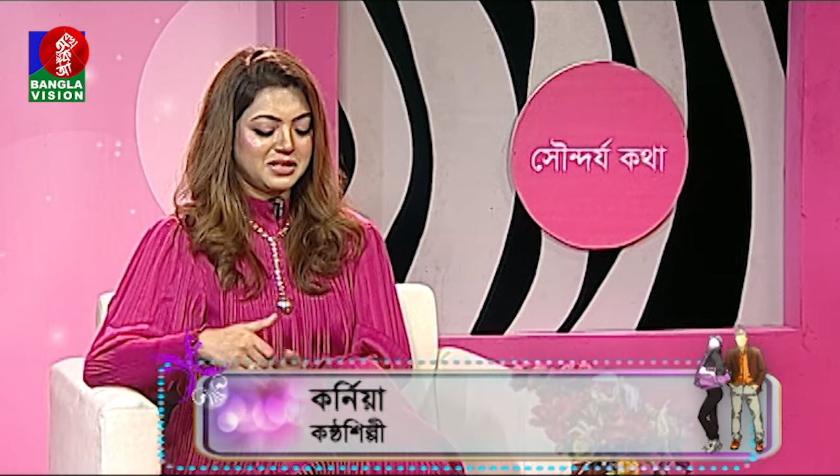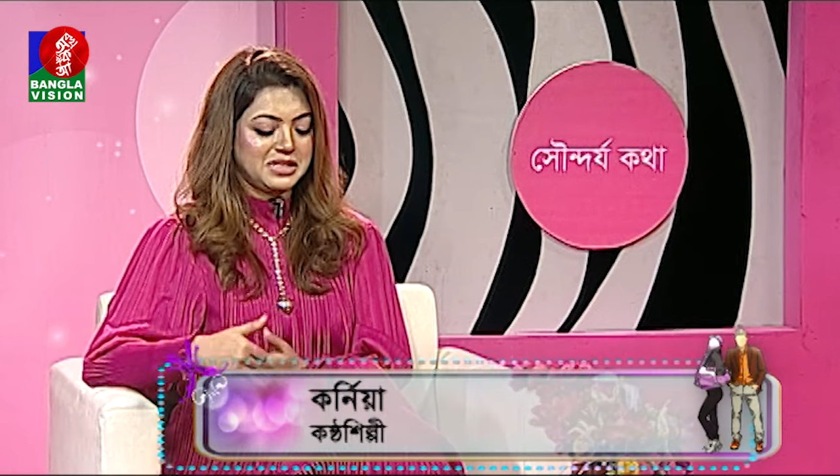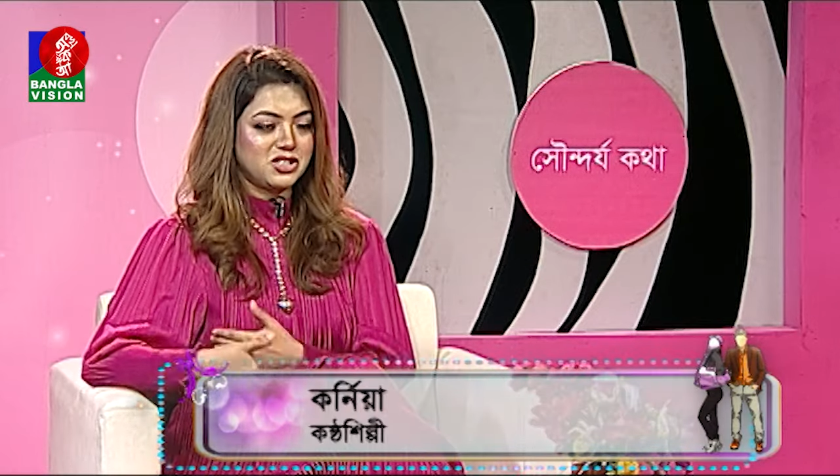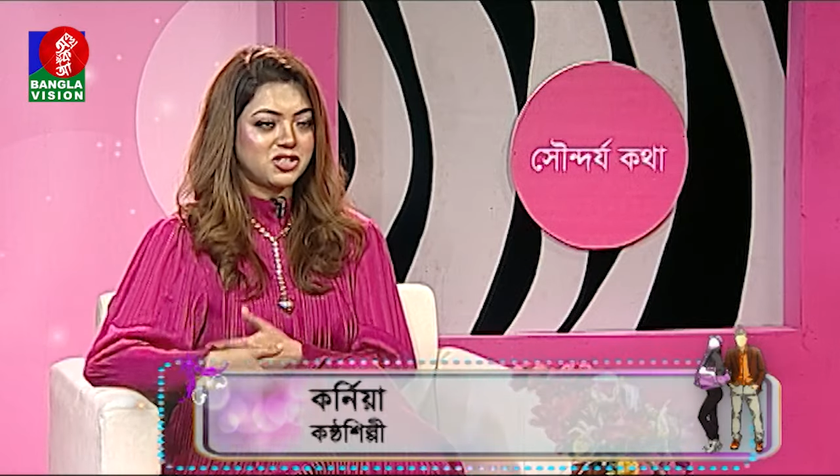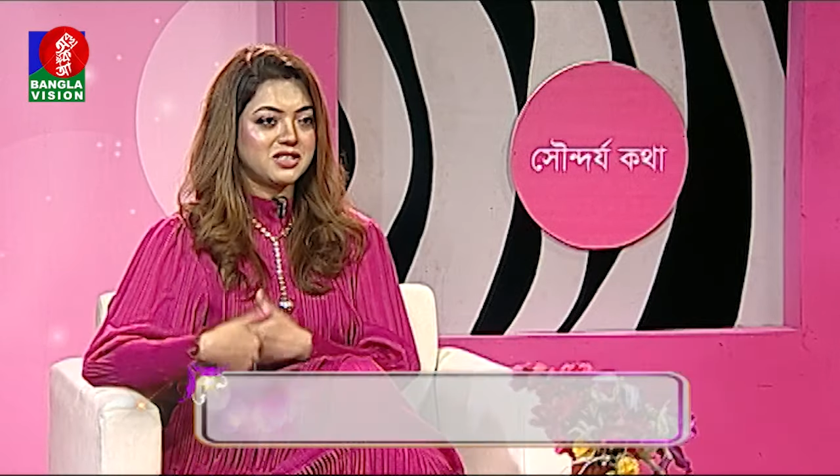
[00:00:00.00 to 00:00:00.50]

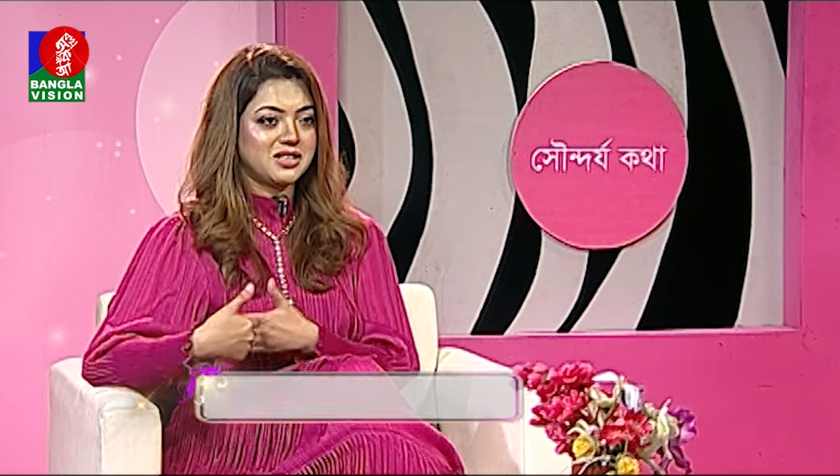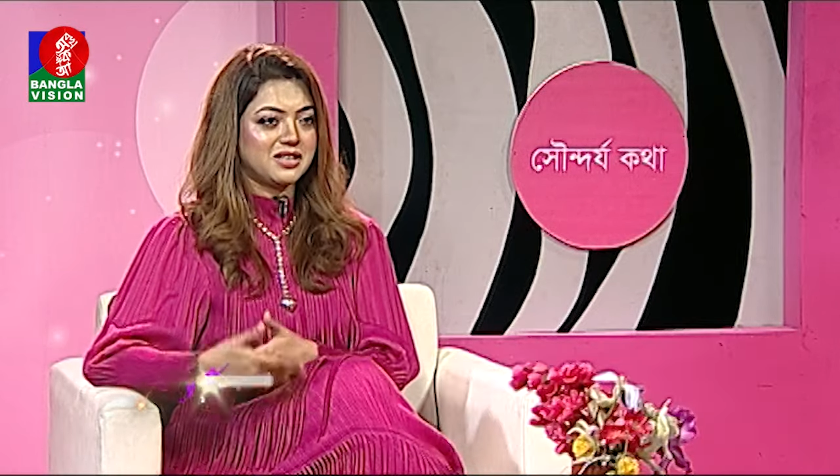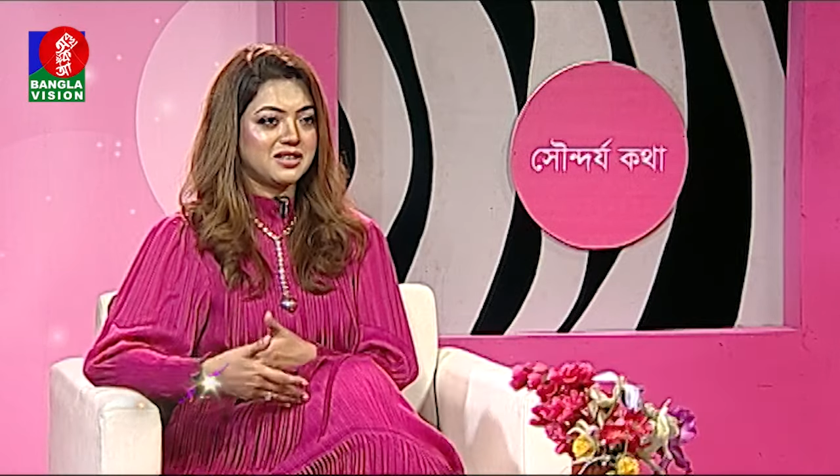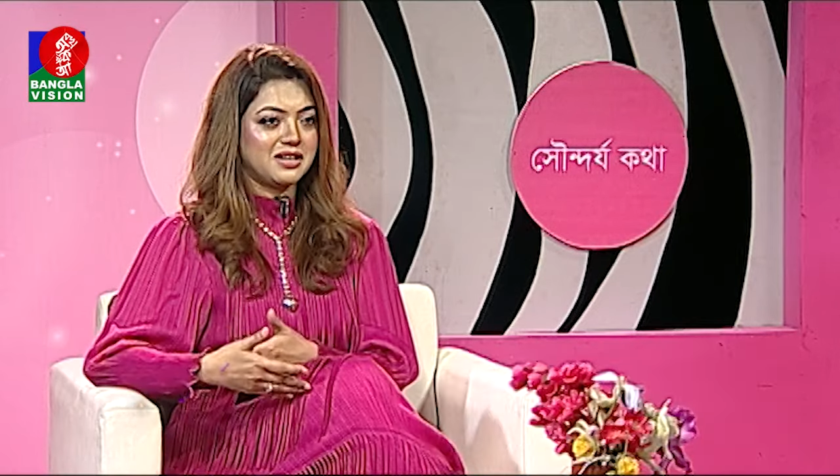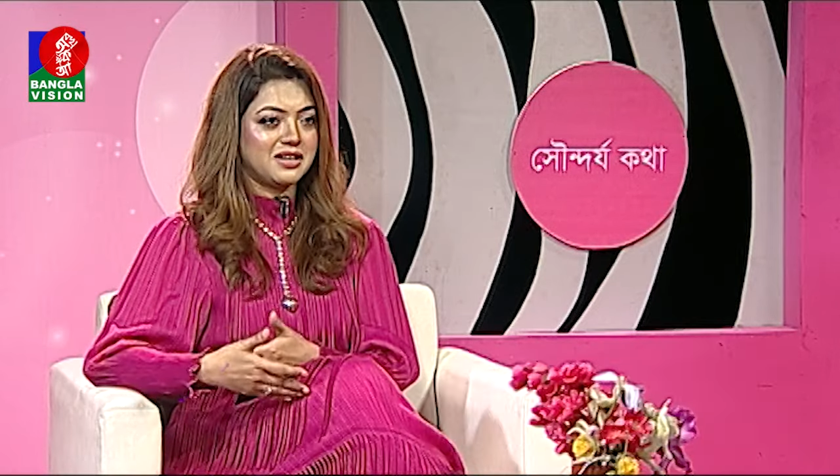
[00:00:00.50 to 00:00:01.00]
নিচের যে
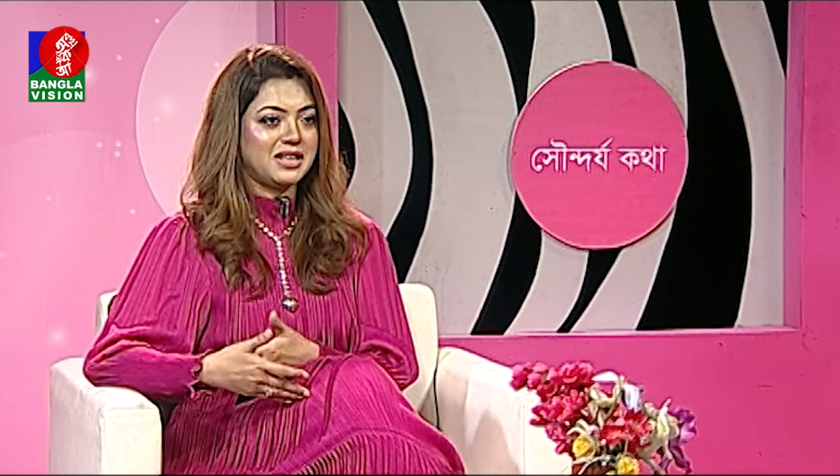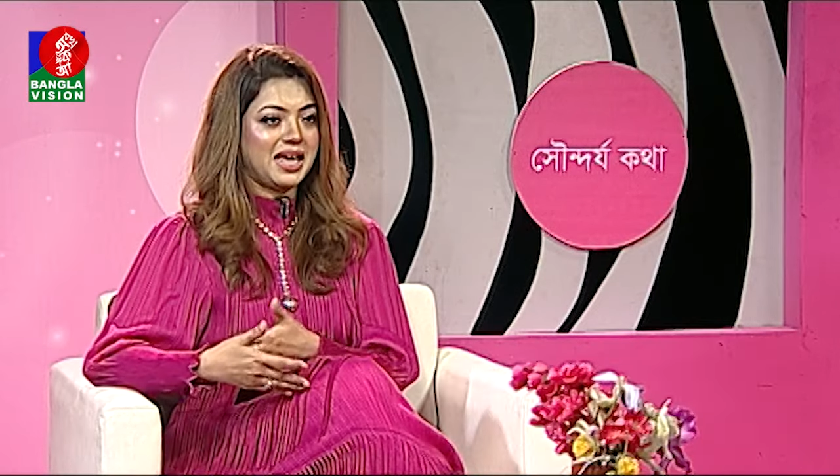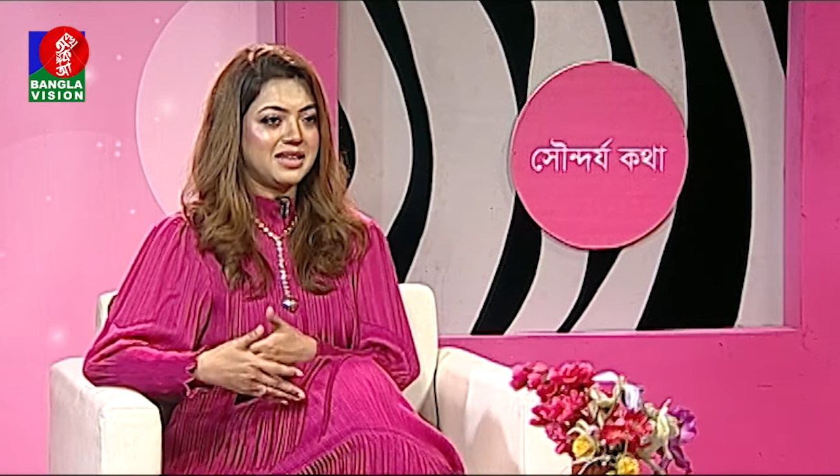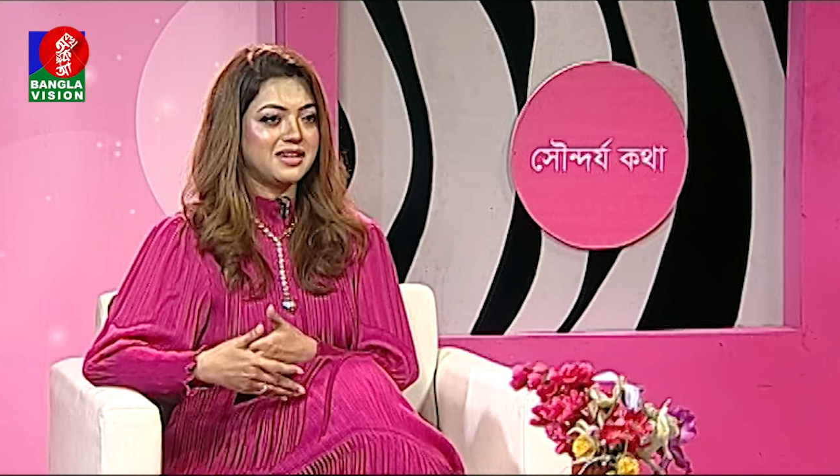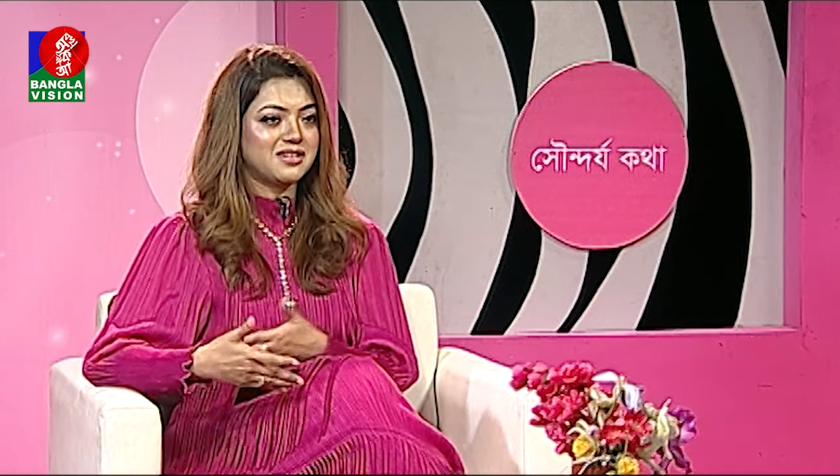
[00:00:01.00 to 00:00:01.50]

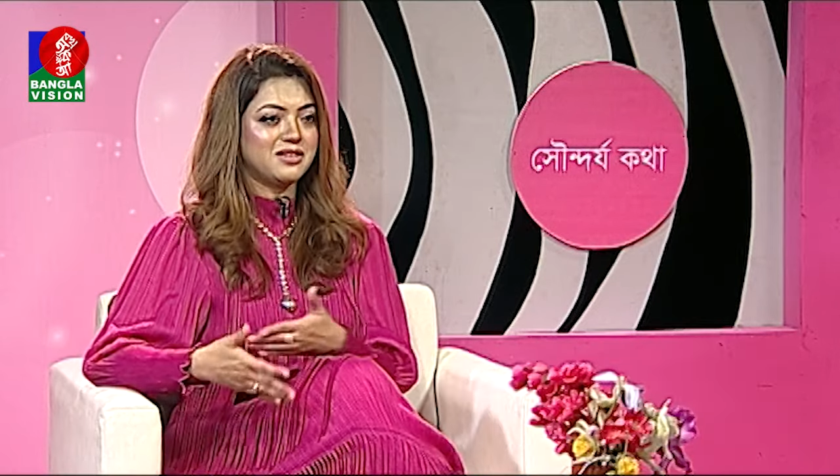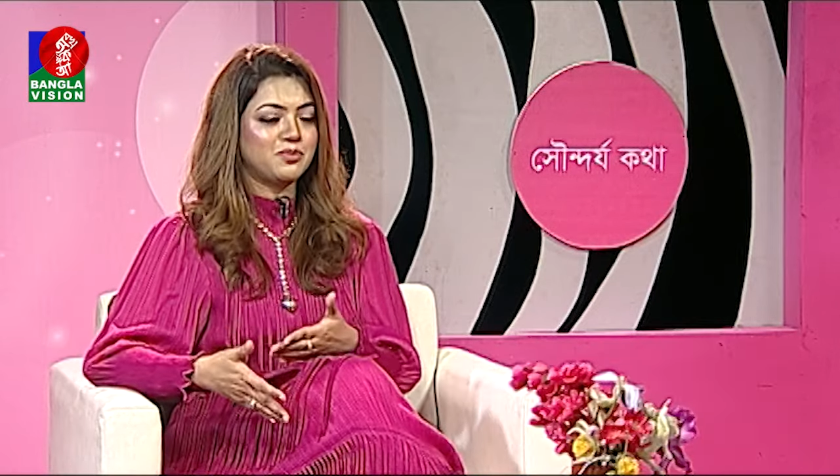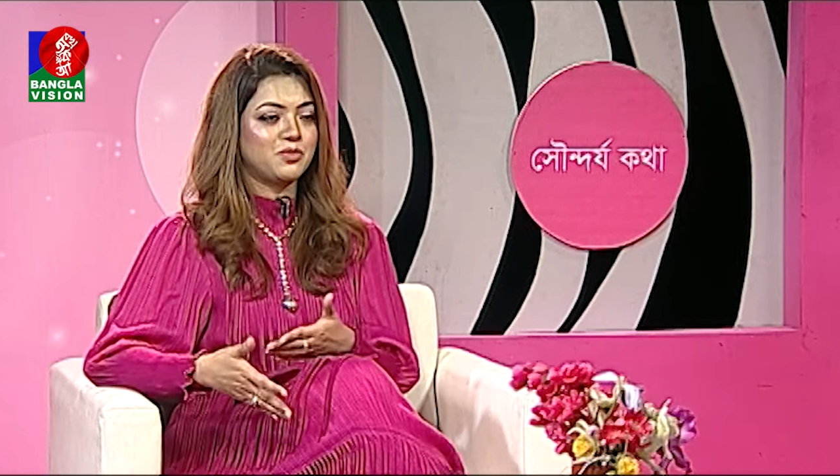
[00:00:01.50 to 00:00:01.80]
লেহেঙ্গার